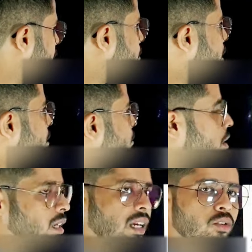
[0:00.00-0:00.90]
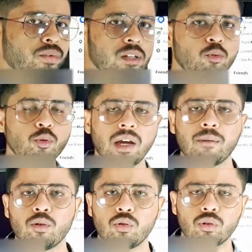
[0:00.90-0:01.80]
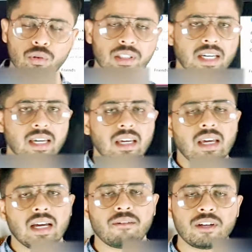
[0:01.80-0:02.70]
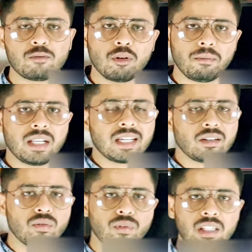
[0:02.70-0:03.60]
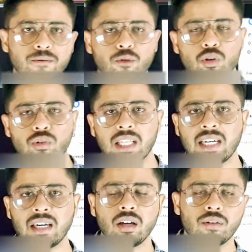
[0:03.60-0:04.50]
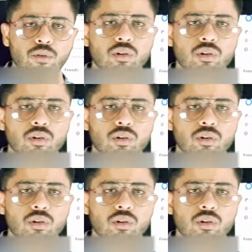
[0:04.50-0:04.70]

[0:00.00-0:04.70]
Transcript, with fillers: है मतलब ये लोग फेसबुक में आप लोगों को ढूंढता है अगर फेसबुक में मिल जाता है तो वहीं से फोटो उठाता है